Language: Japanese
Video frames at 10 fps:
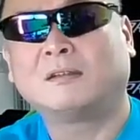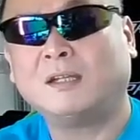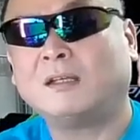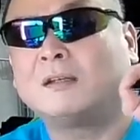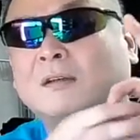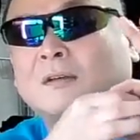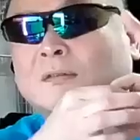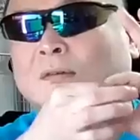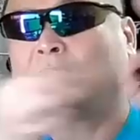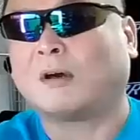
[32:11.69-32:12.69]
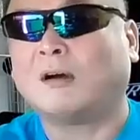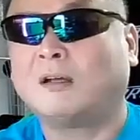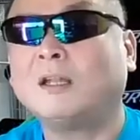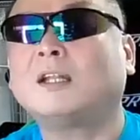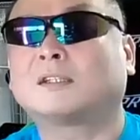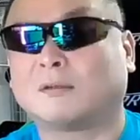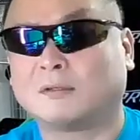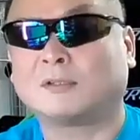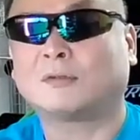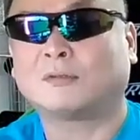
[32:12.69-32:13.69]
ねほら離れちゃ
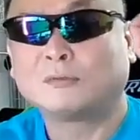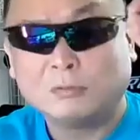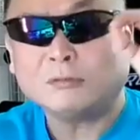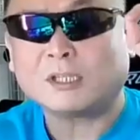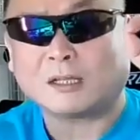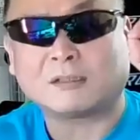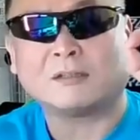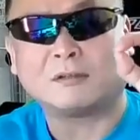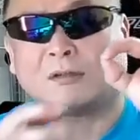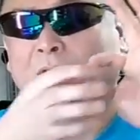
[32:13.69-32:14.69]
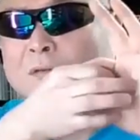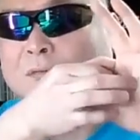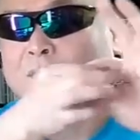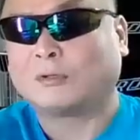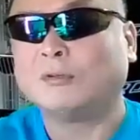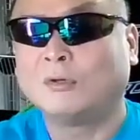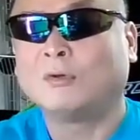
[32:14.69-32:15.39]
うでしょでグってやってたらねこって